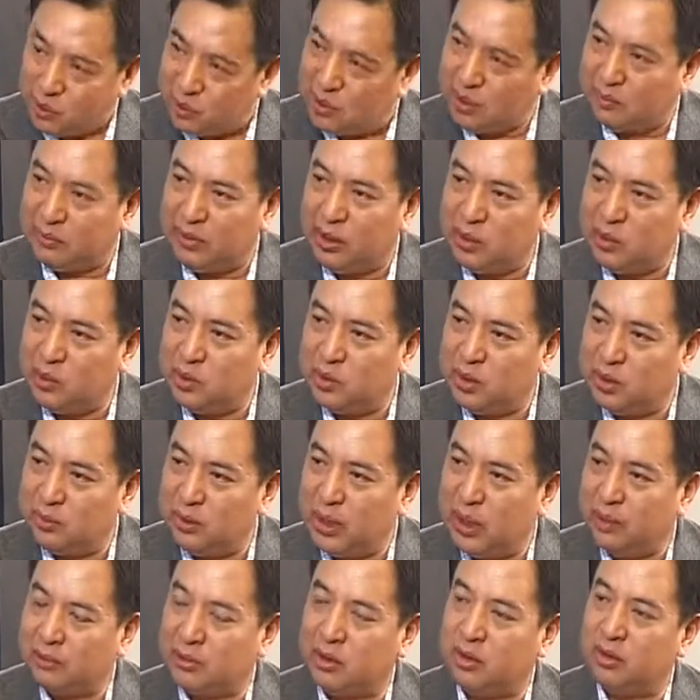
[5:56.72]
พูดกันไหมคุณ
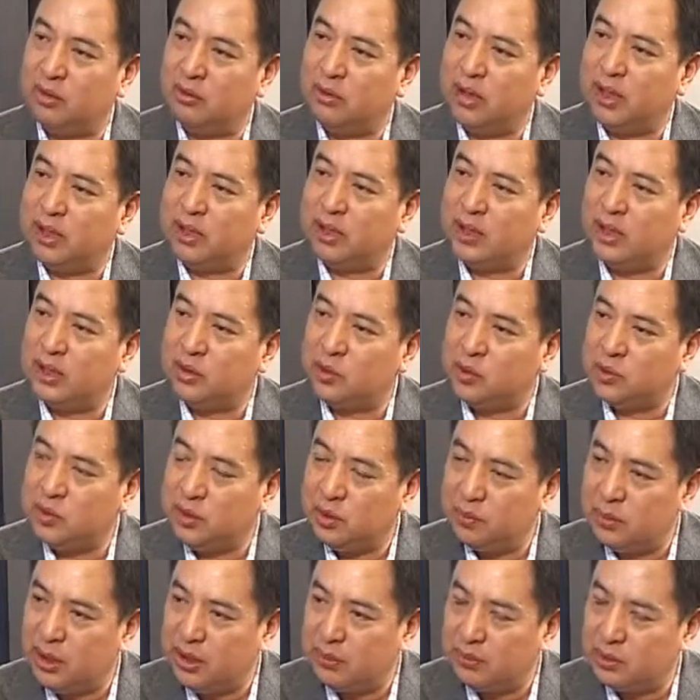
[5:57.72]
ภาพของรายการคุ
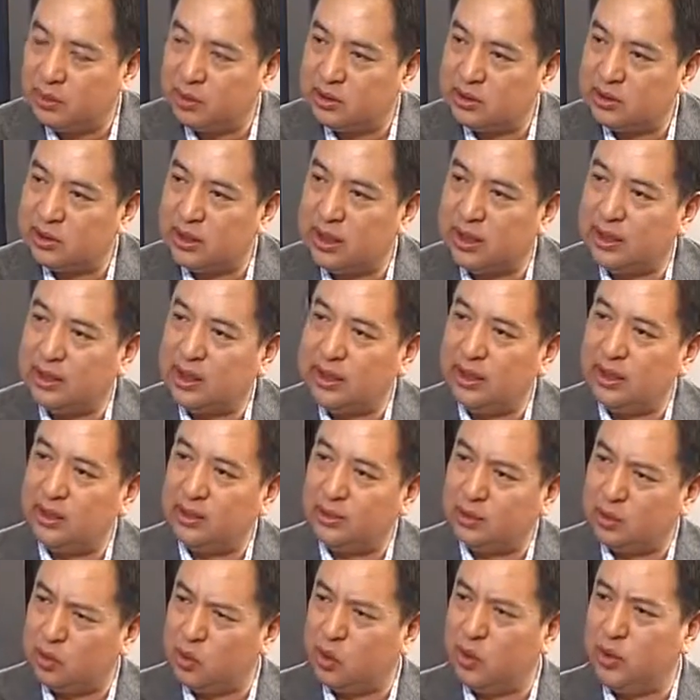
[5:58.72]
ณภาพของสถานี
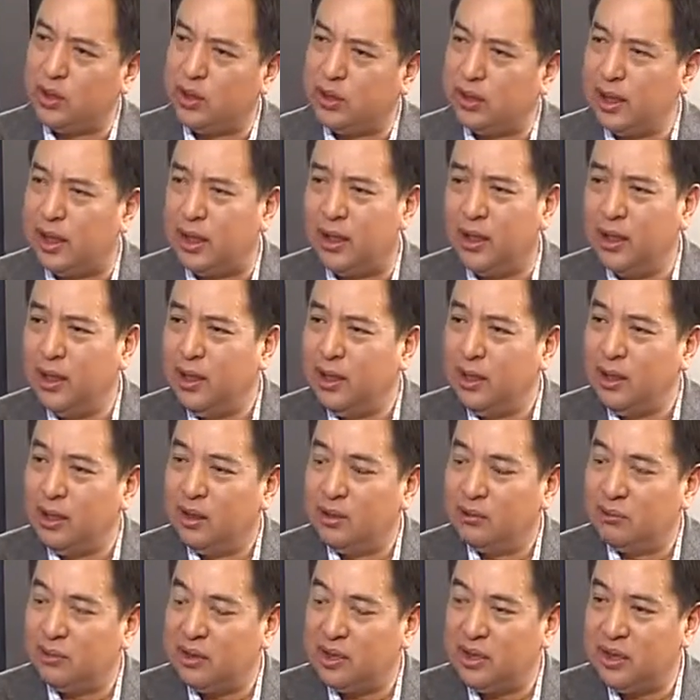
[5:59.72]
จะดูยังไง
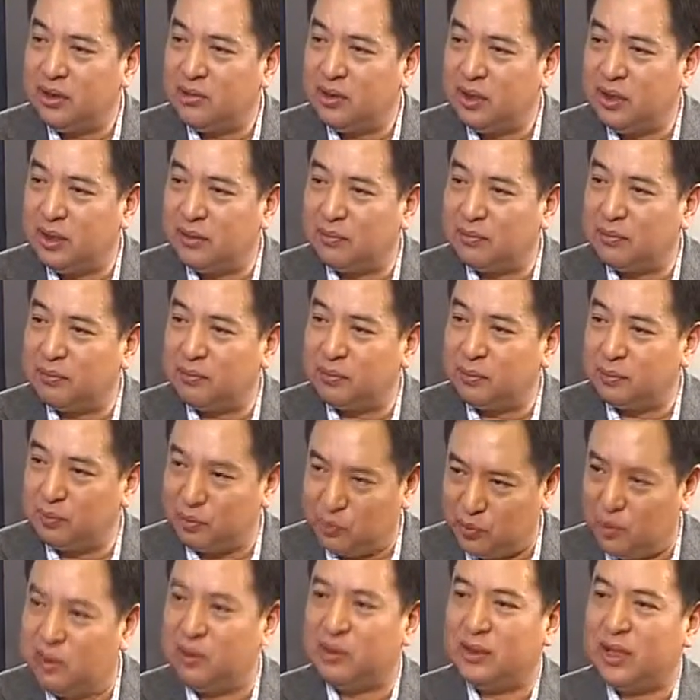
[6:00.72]
ไม่ใช่ว่า
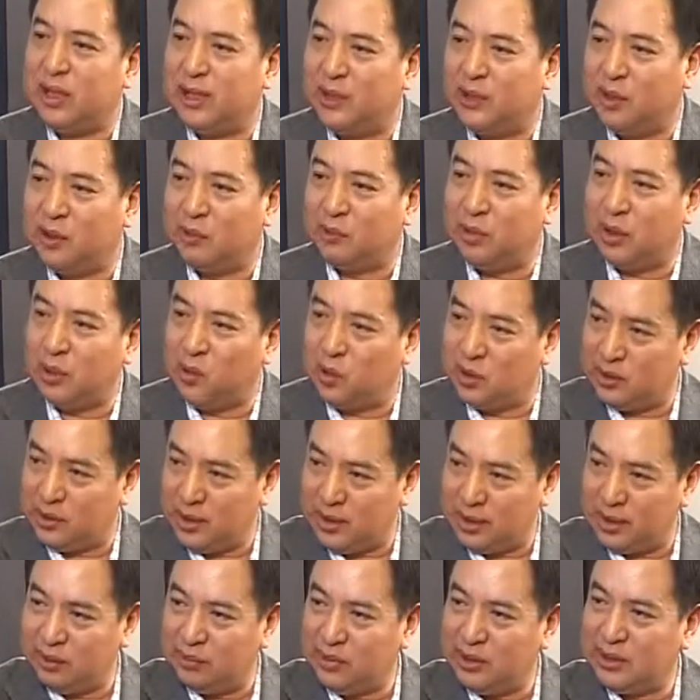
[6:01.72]
แน่นอนบางคน
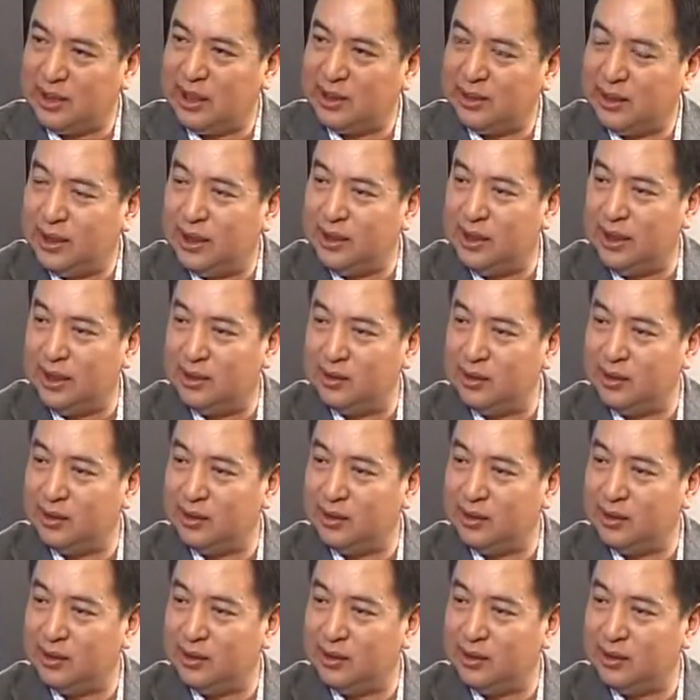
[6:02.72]
อาจจะมีตังค์ได้ไล